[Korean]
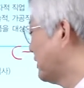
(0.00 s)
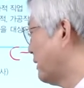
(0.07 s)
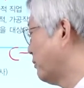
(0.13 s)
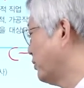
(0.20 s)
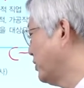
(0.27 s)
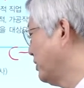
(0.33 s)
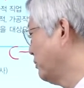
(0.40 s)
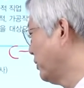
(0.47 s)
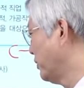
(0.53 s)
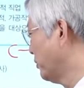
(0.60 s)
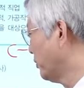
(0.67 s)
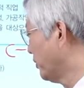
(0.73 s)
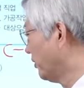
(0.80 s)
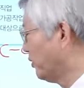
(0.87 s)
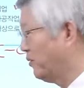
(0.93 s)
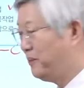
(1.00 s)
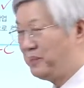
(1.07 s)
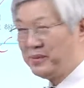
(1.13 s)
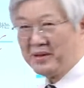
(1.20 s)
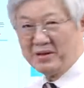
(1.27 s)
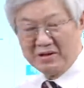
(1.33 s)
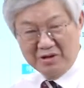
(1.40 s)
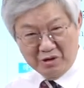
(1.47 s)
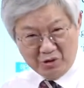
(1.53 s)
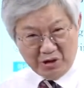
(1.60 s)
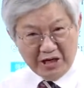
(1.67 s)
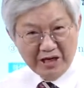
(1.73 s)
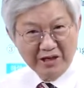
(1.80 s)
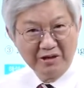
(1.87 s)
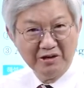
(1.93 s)
답은 2번이고요. 그래도
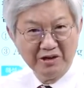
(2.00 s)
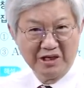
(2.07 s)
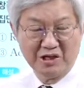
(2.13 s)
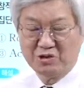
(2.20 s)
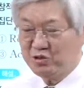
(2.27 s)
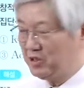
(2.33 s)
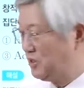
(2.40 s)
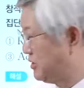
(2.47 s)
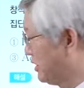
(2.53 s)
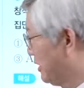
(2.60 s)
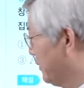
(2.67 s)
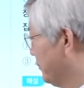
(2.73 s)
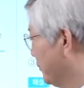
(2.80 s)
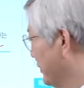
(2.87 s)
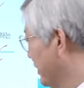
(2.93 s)
확인을 계속하자.